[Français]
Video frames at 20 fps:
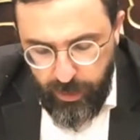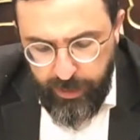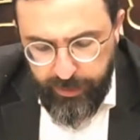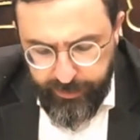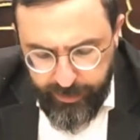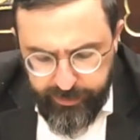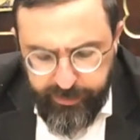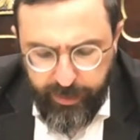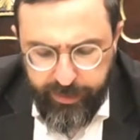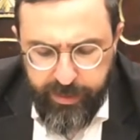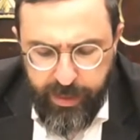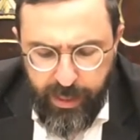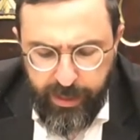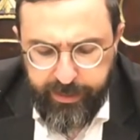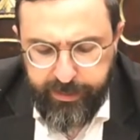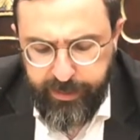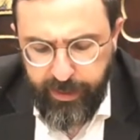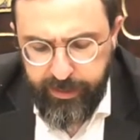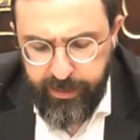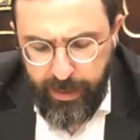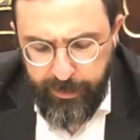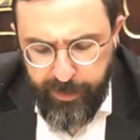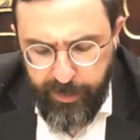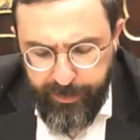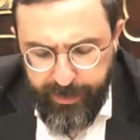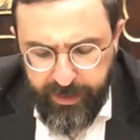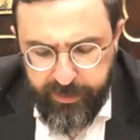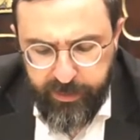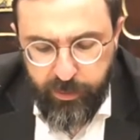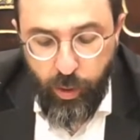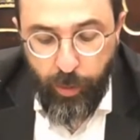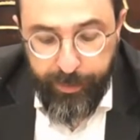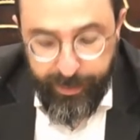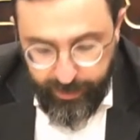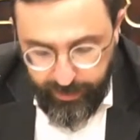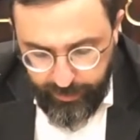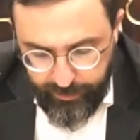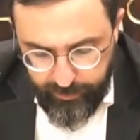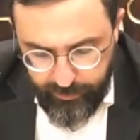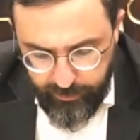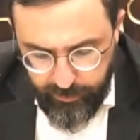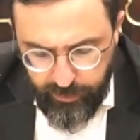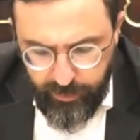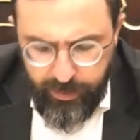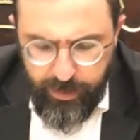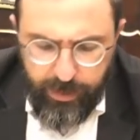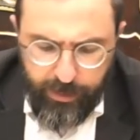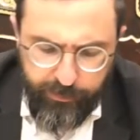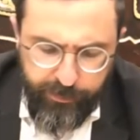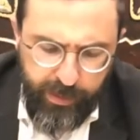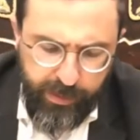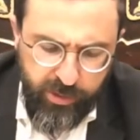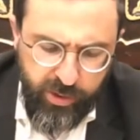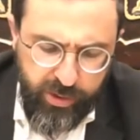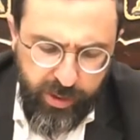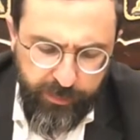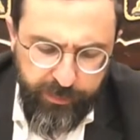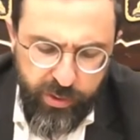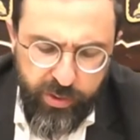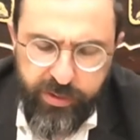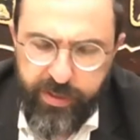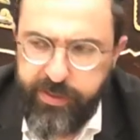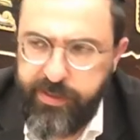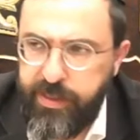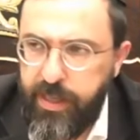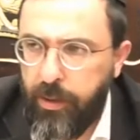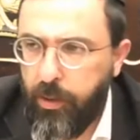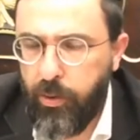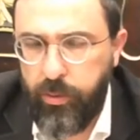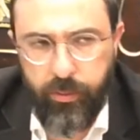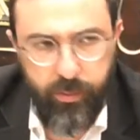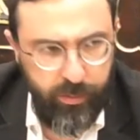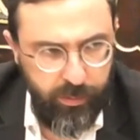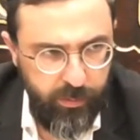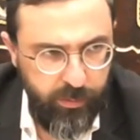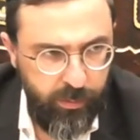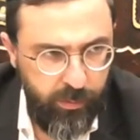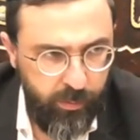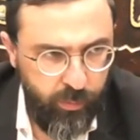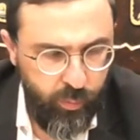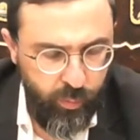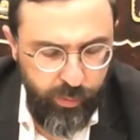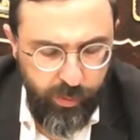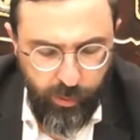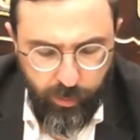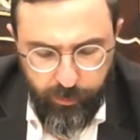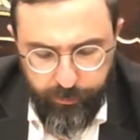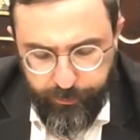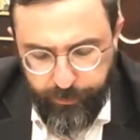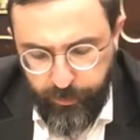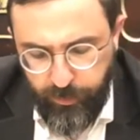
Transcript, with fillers: Detania, ktana ibat yom echad. Veach sarot. 12 ans.